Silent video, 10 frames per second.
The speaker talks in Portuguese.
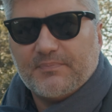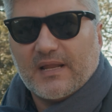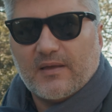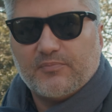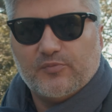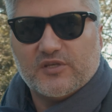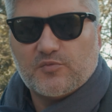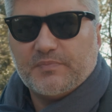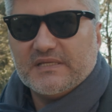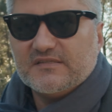para o
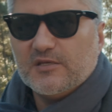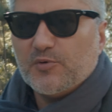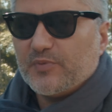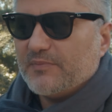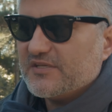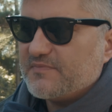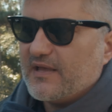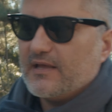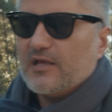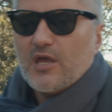mesmo princípio, para a
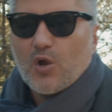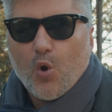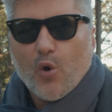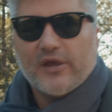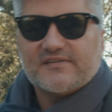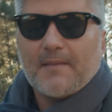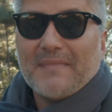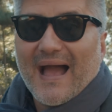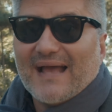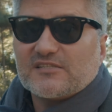mesma coisa,
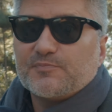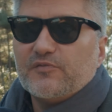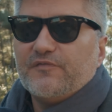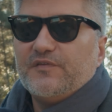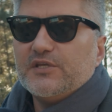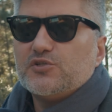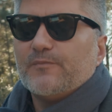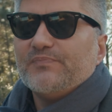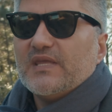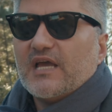mas para o
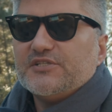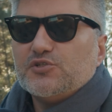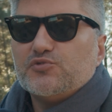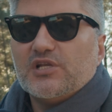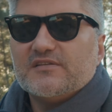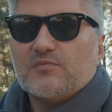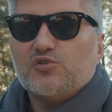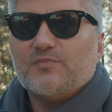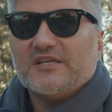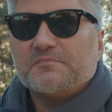vídeo a gente utiliza
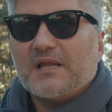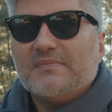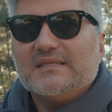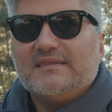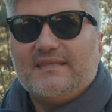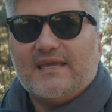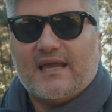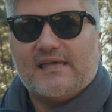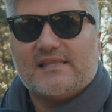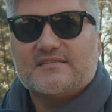muito mais para manter
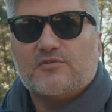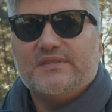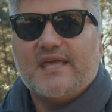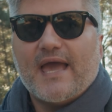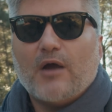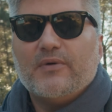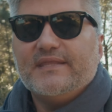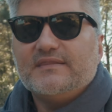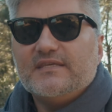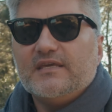a relação ideal
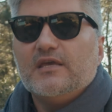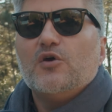entre